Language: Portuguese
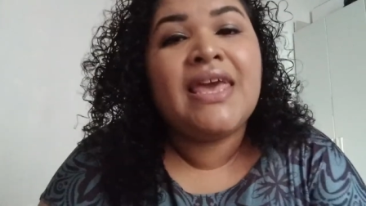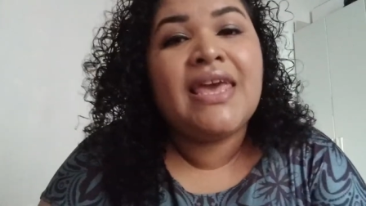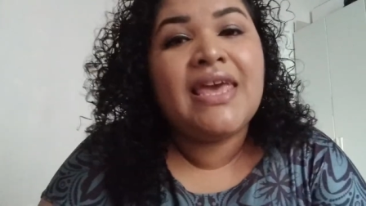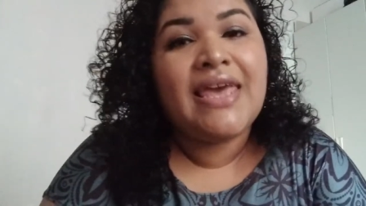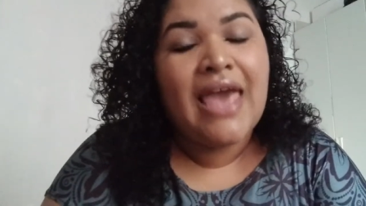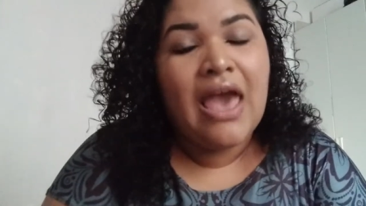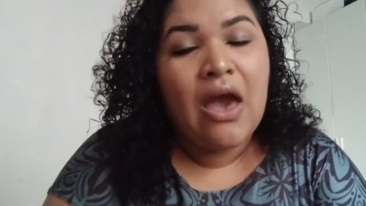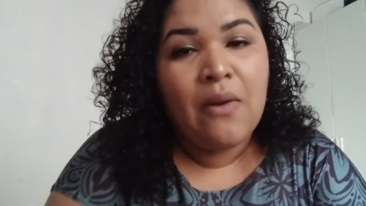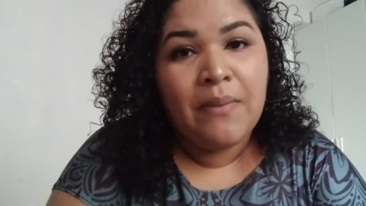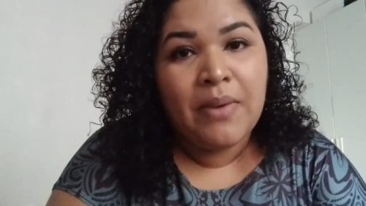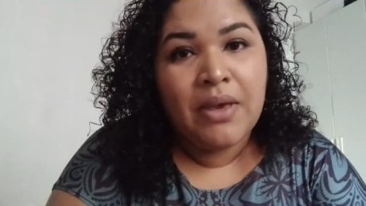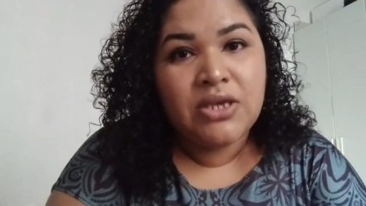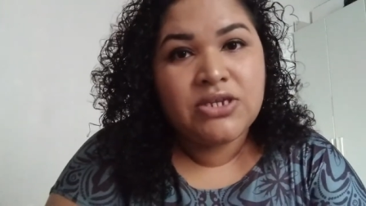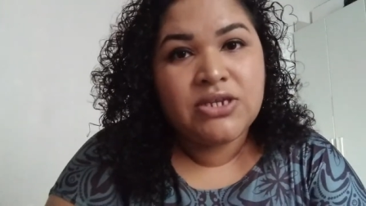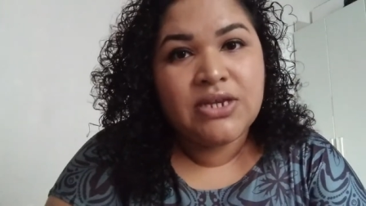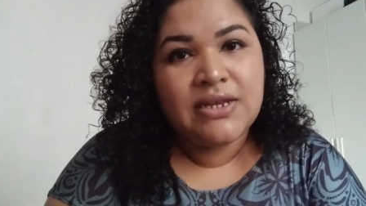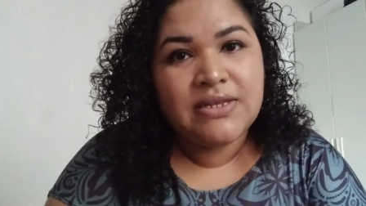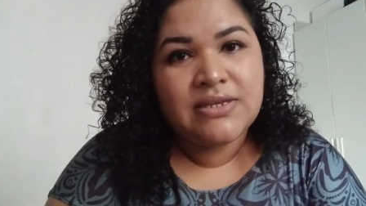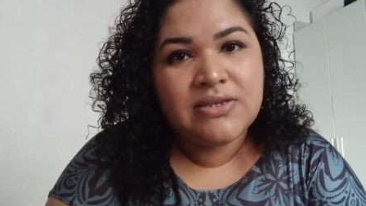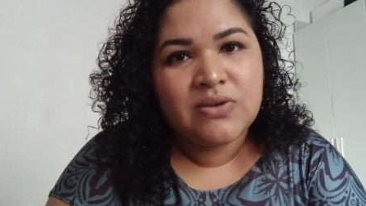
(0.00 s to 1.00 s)
E
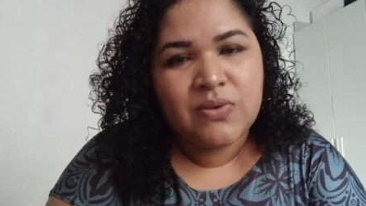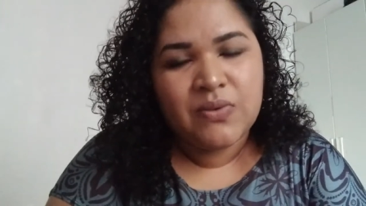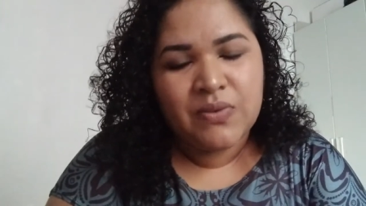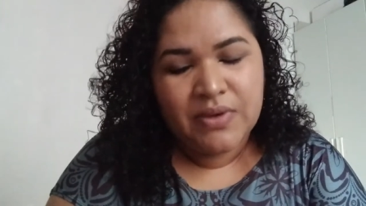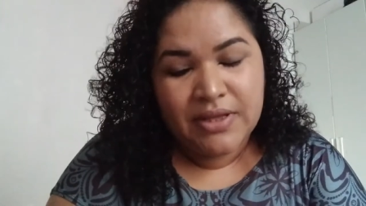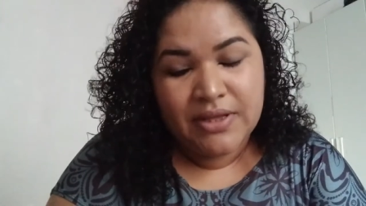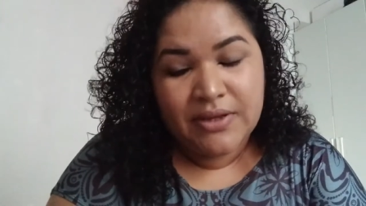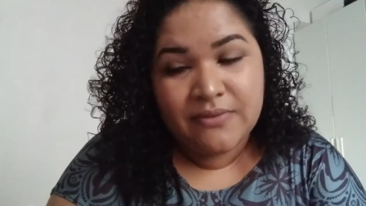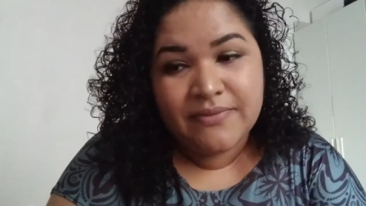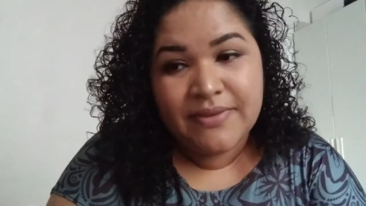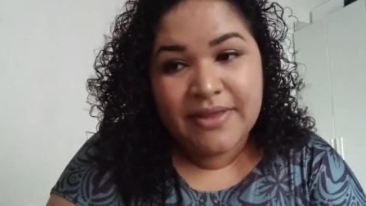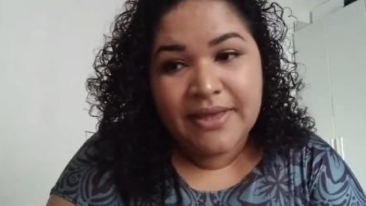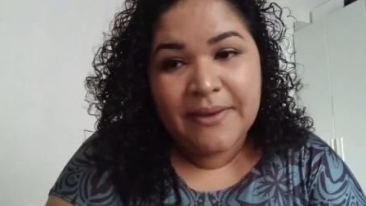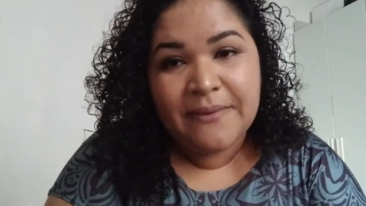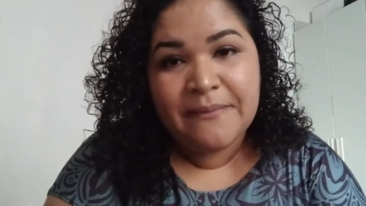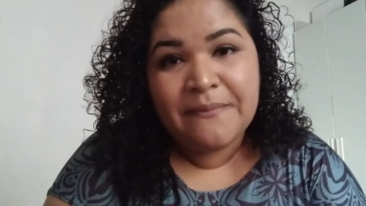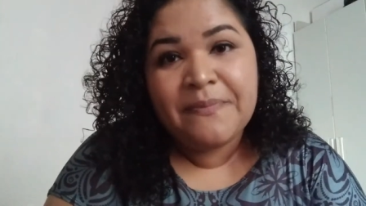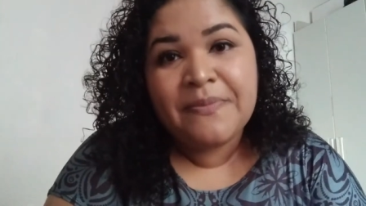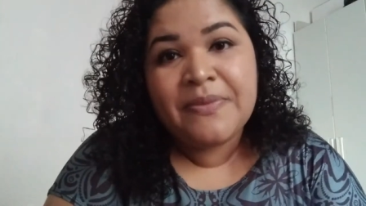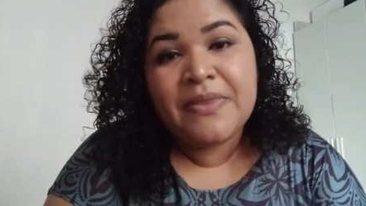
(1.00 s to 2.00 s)
realmente eles cuidam,
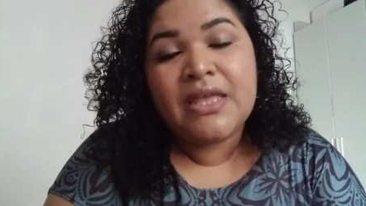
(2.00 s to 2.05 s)
né?